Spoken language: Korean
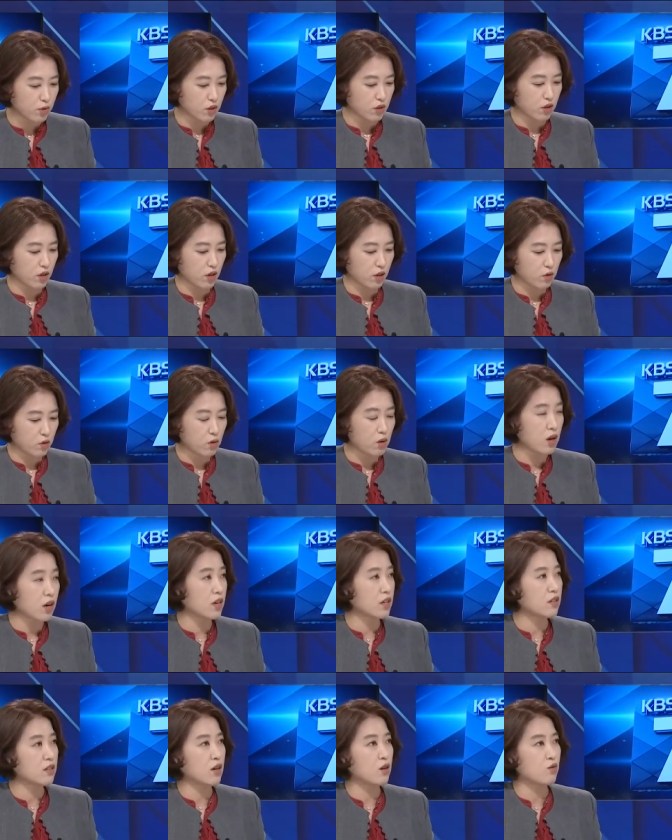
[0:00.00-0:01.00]
증대에
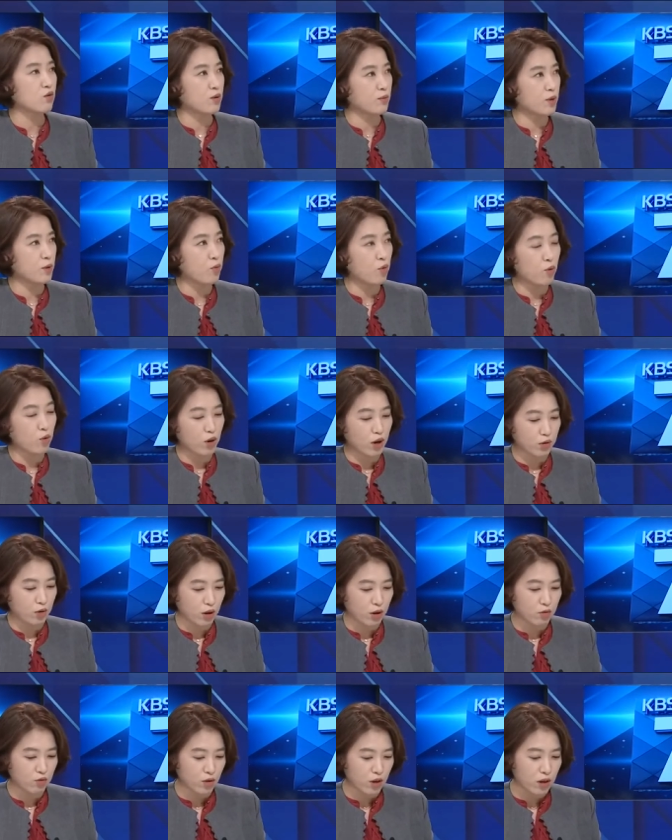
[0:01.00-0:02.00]
효과가 있다고 이미 보고가
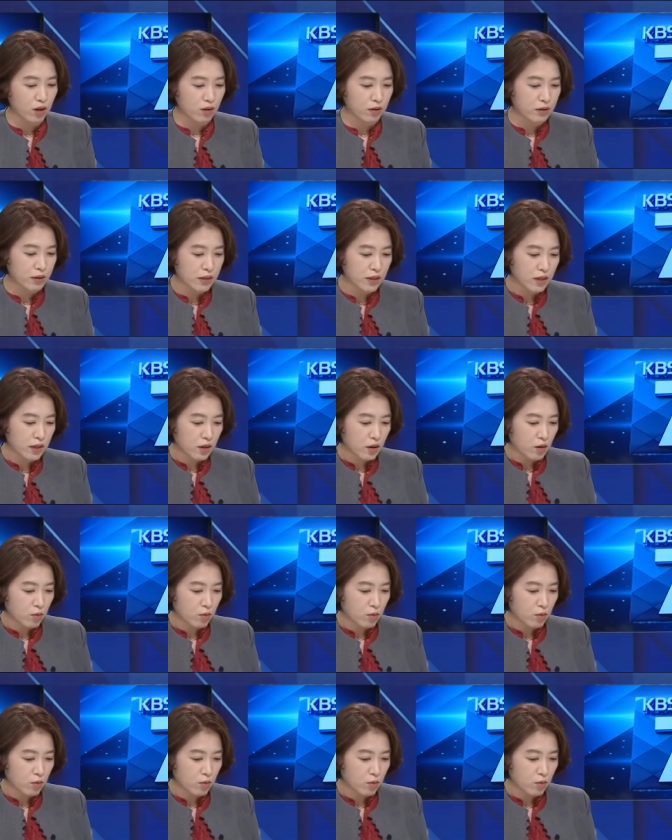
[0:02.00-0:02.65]
됐고요. 예.